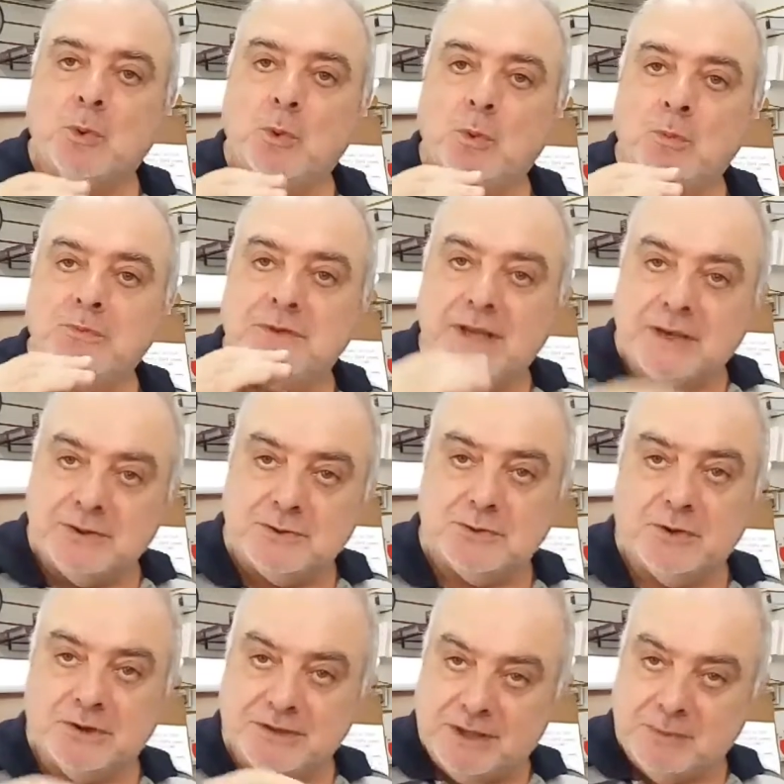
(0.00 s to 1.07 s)
um
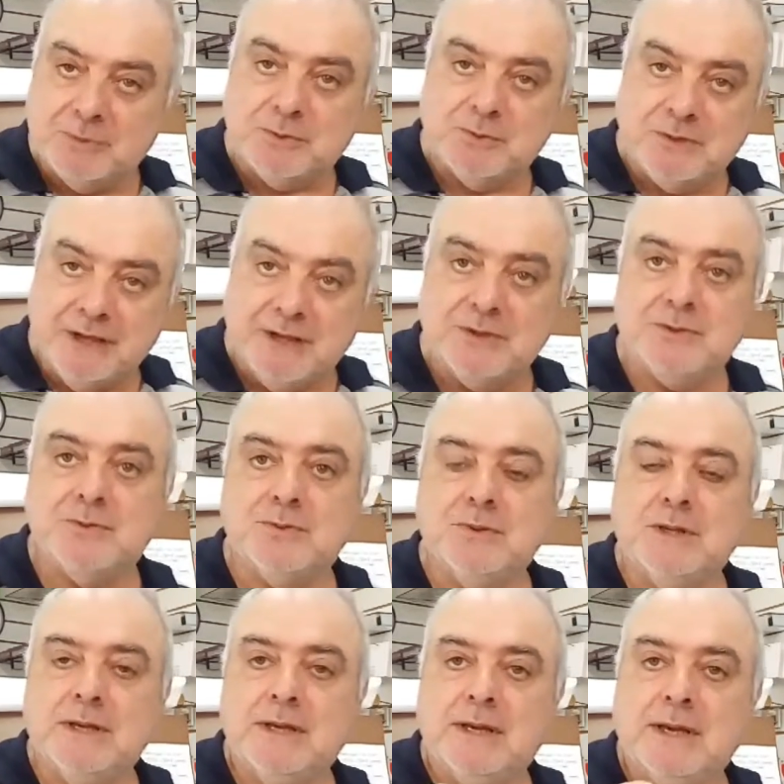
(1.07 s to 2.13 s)
texto, nós temos um texto
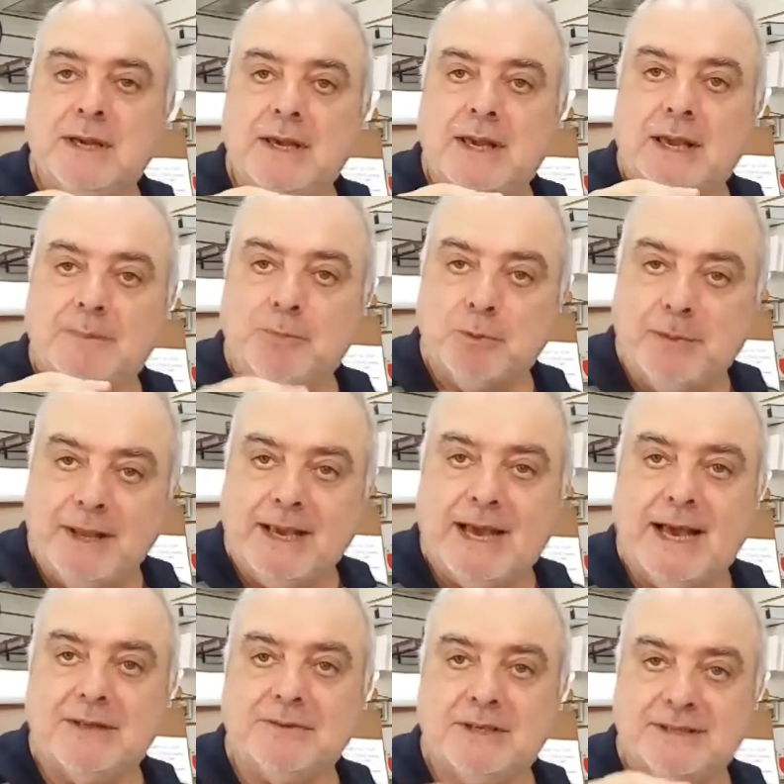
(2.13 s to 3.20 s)
é,
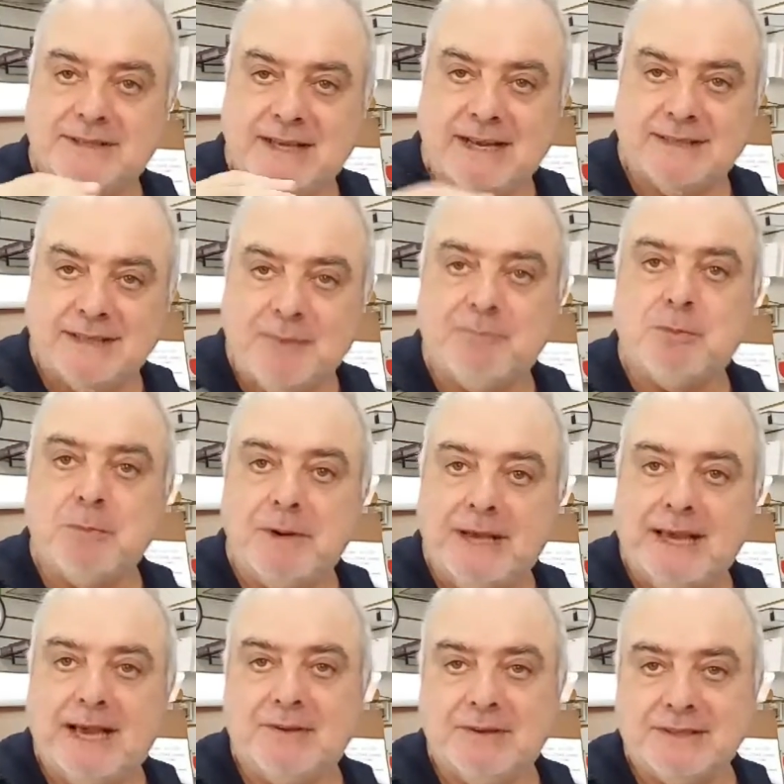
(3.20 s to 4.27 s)
publicado, que será sempre
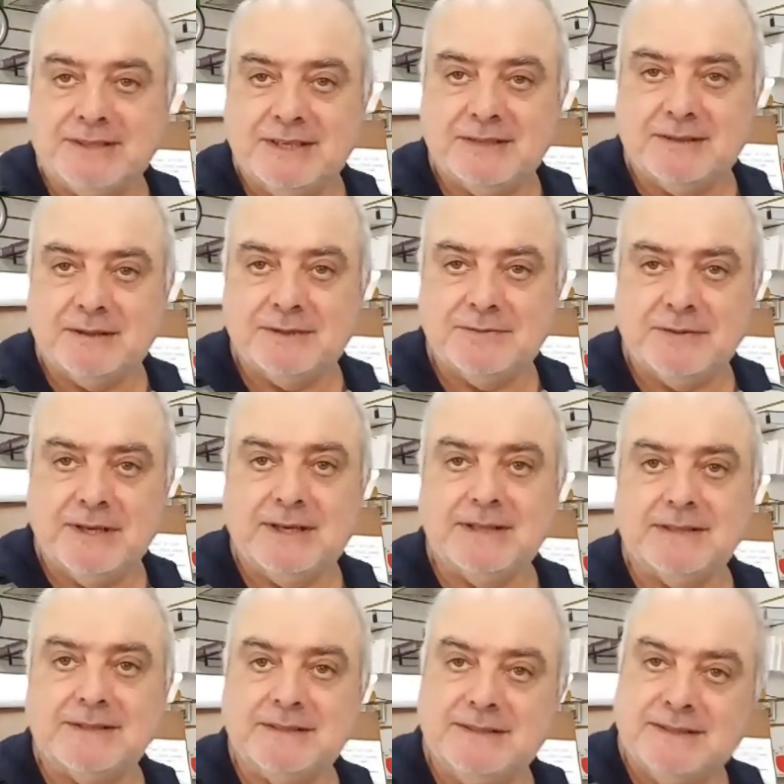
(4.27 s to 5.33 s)
publicado às
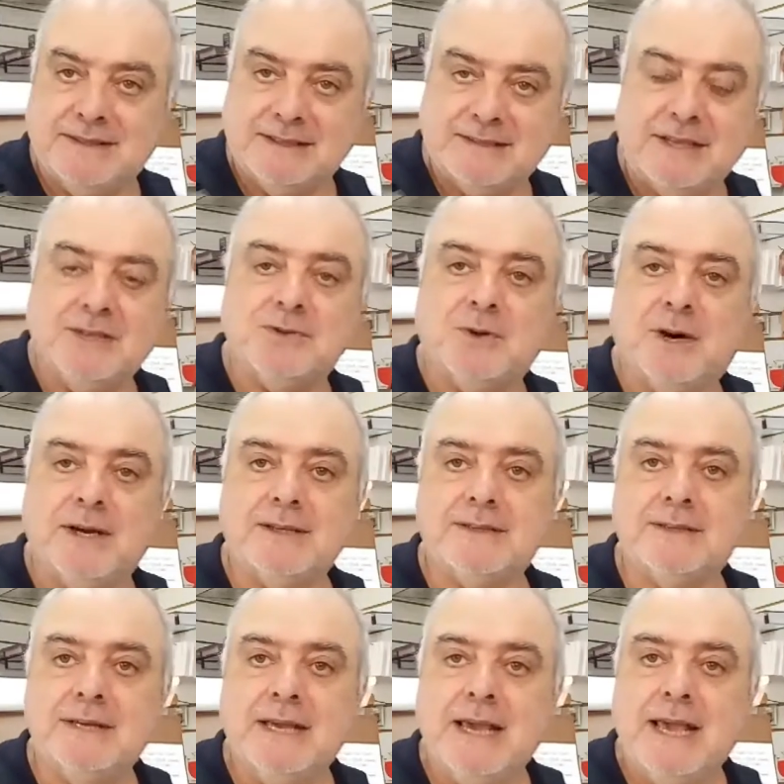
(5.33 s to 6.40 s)
sextas-feiras, 16
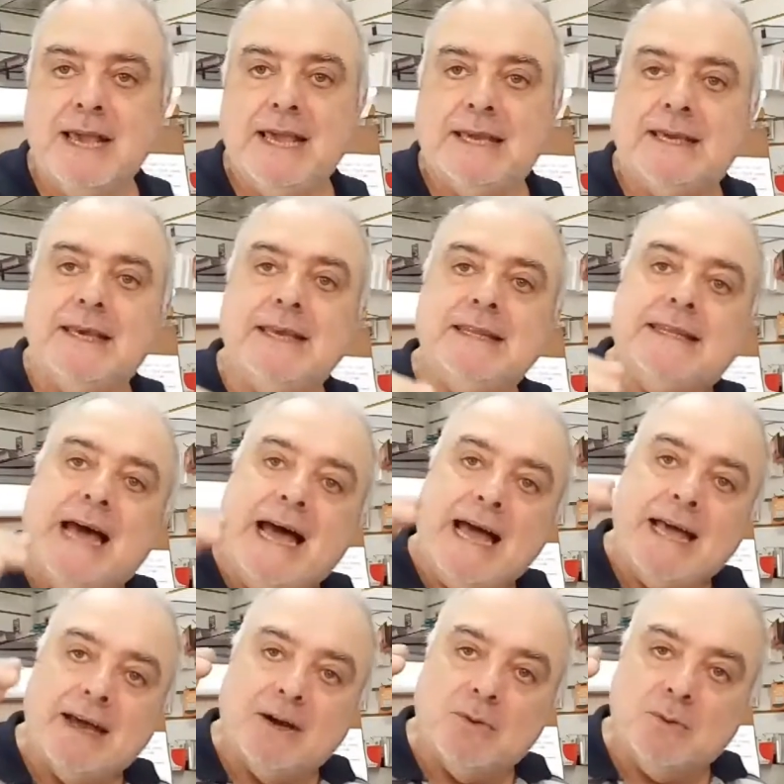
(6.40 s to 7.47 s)
horas, que
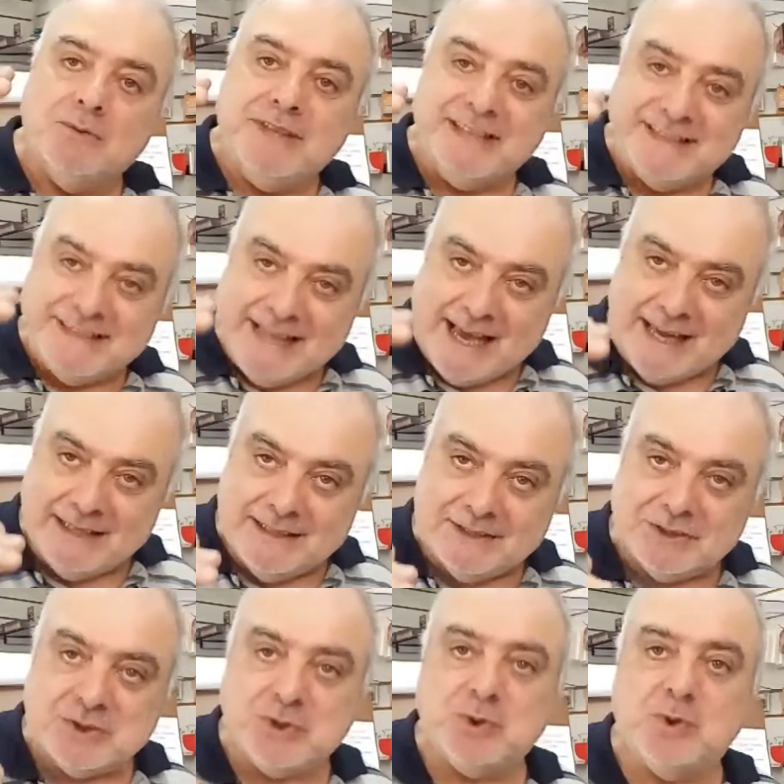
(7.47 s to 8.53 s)
dá com
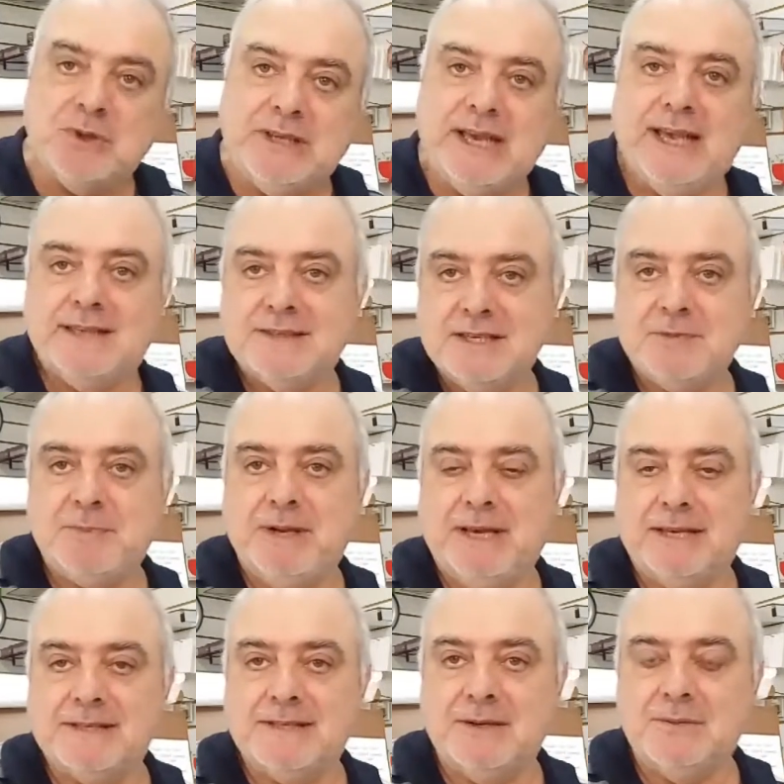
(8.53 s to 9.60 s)
detalhes toda essa
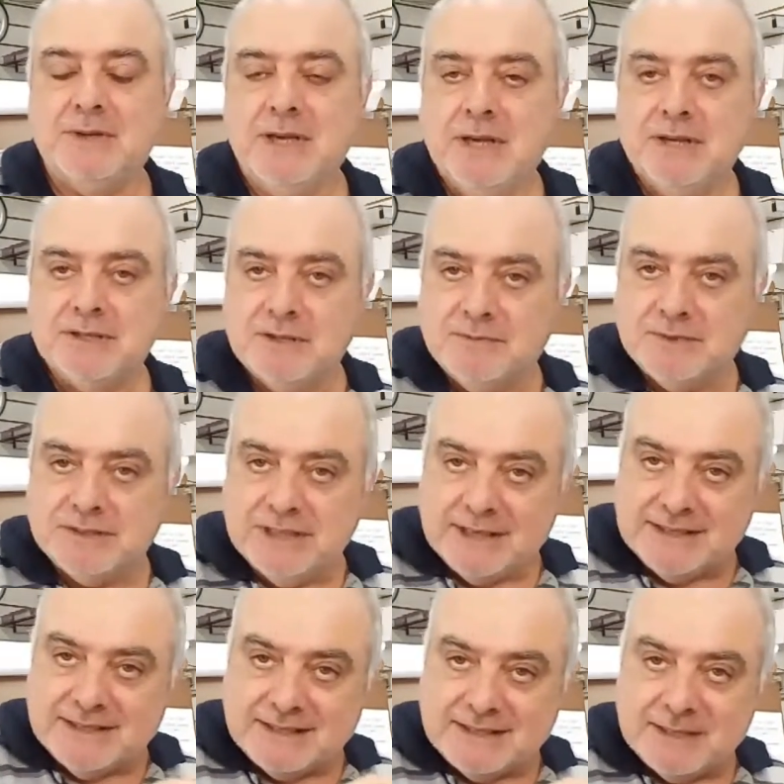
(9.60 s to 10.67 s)
explicação, se você
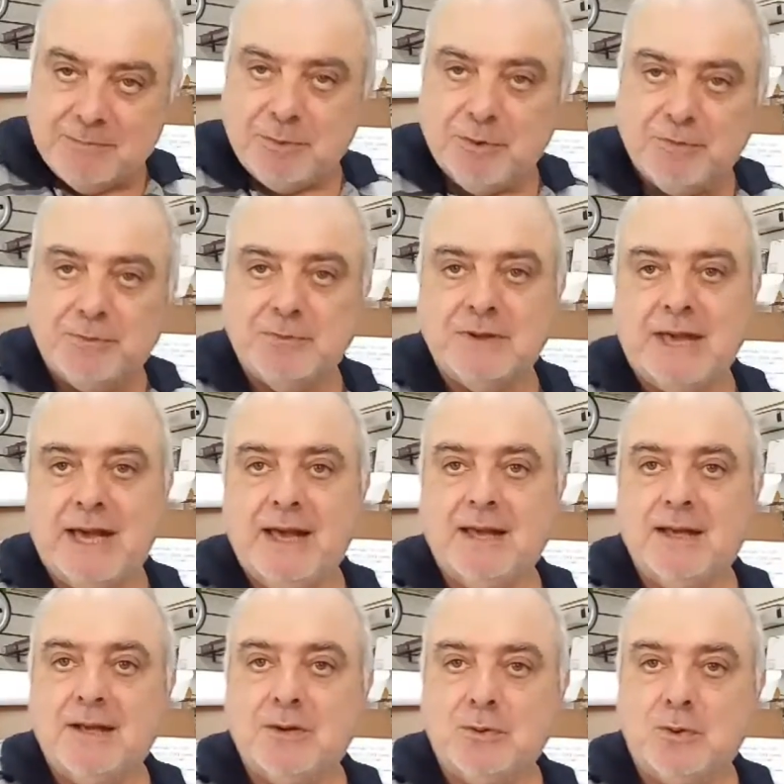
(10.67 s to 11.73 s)
quiser se aprofundar
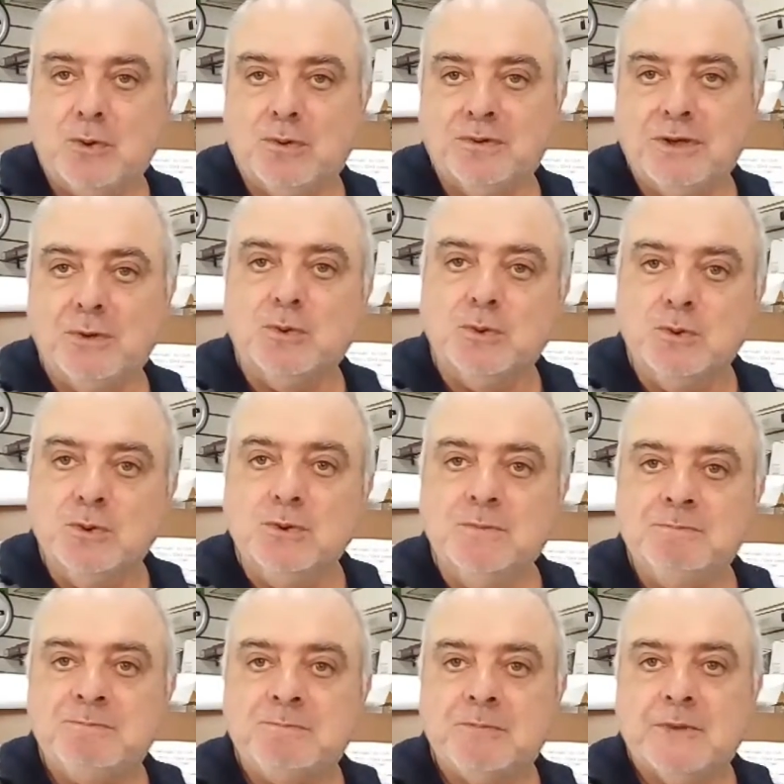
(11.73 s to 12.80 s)
no conteúdo
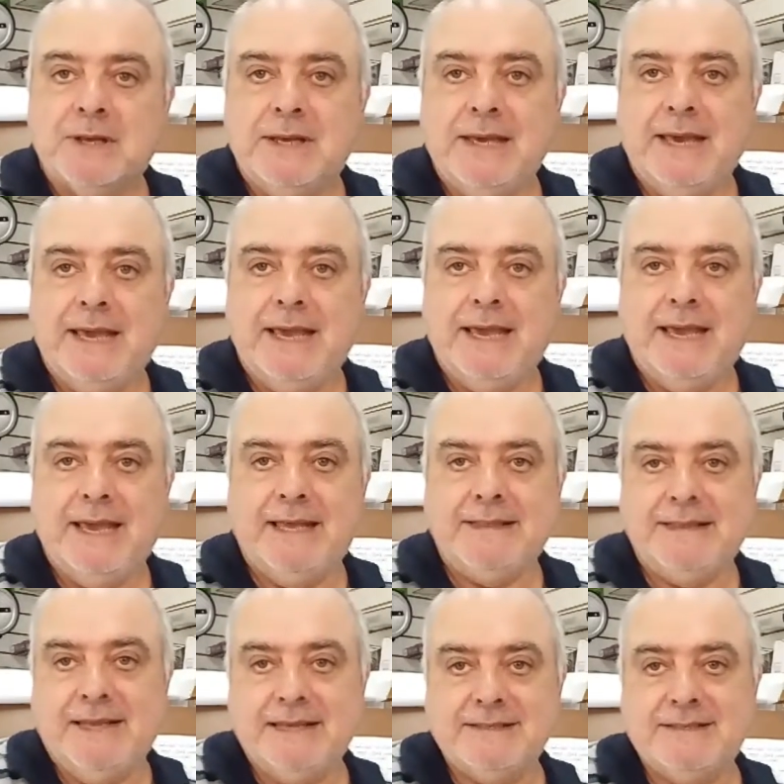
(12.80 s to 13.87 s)
é,
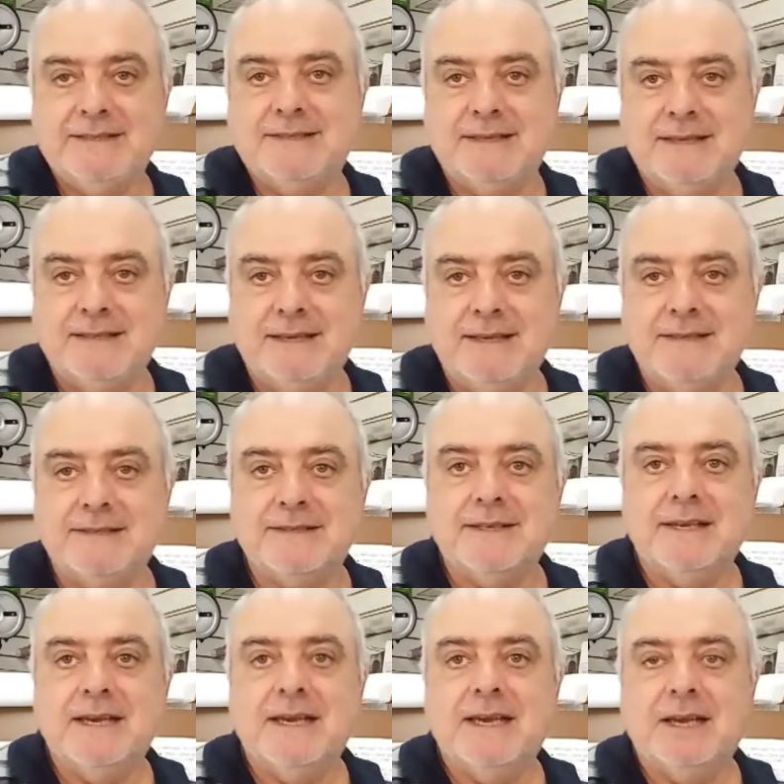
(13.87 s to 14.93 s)
desses itens
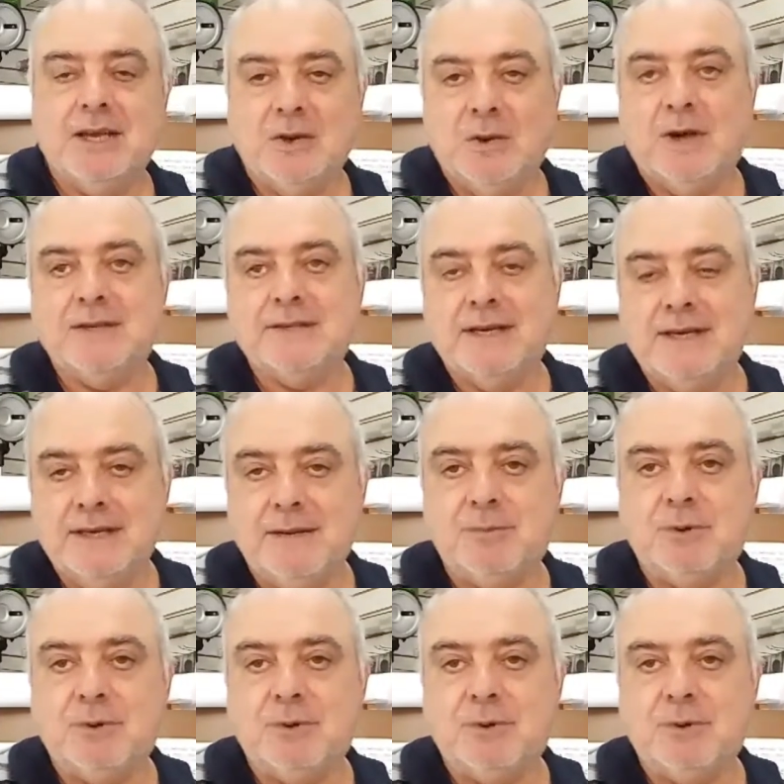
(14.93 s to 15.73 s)
que nós aqui